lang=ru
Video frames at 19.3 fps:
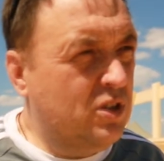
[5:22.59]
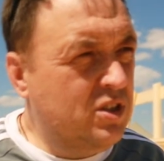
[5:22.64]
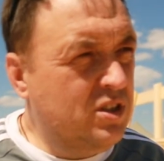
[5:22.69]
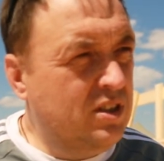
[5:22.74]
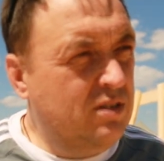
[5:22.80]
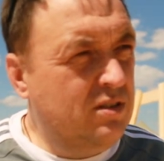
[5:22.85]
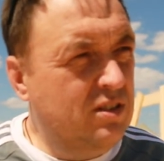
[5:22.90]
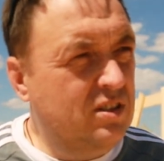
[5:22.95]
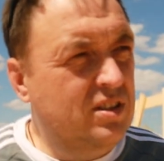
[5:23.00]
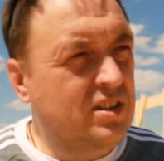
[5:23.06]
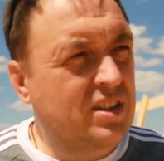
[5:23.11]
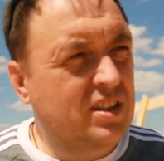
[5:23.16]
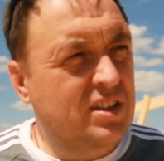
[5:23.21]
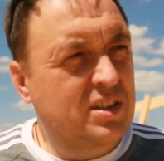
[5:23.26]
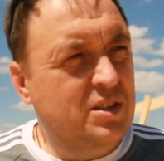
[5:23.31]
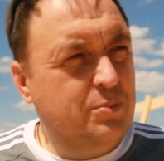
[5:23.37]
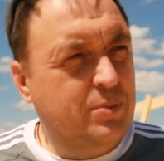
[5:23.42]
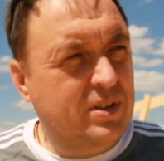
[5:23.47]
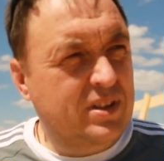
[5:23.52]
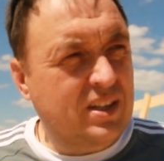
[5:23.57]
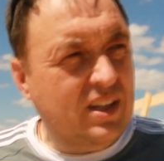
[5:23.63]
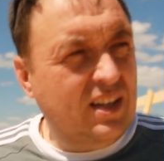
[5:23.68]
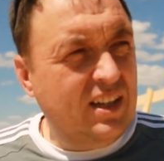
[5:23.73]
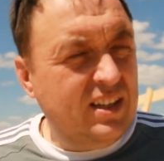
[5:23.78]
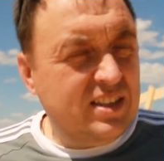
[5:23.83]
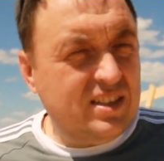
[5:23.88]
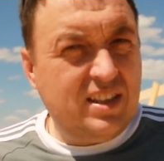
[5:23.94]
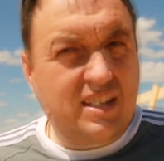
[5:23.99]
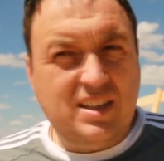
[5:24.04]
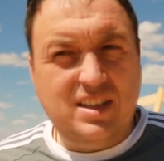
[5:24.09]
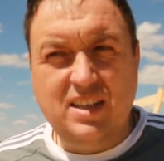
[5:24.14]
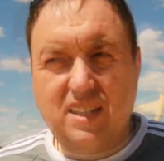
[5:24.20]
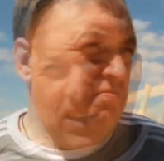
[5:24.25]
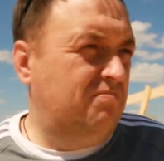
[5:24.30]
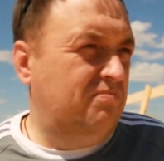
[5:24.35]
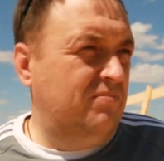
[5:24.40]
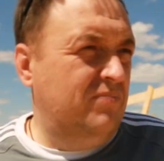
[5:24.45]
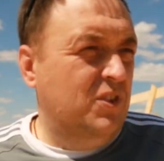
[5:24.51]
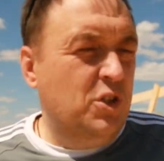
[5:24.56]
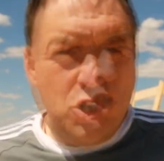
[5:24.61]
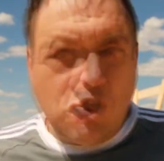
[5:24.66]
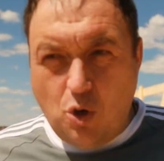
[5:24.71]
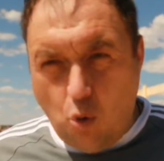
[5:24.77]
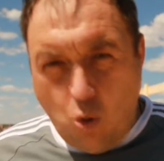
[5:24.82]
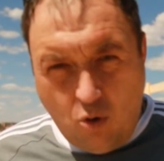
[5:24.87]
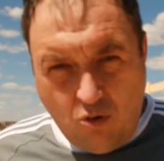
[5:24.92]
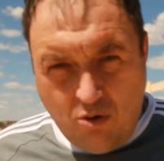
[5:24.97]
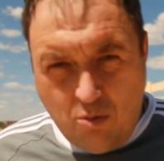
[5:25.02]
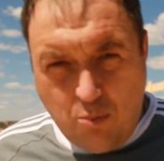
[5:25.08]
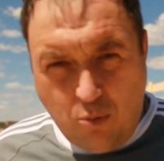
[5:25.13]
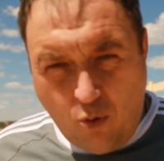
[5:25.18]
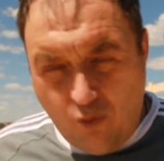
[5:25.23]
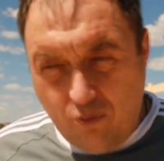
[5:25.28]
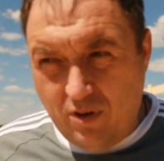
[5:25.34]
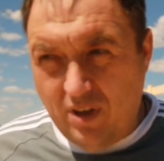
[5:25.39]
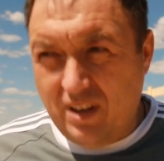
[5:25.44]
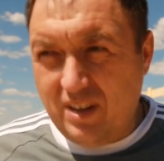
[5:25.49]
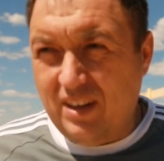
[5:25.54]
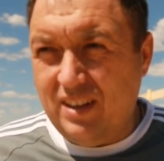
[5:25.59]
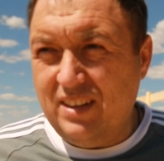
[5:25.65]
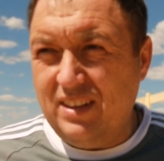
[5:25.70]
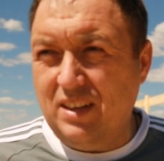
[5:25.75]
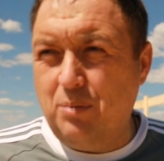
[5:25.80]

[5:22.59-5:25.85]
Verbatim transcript: должны делать специалисты не широкого профиля.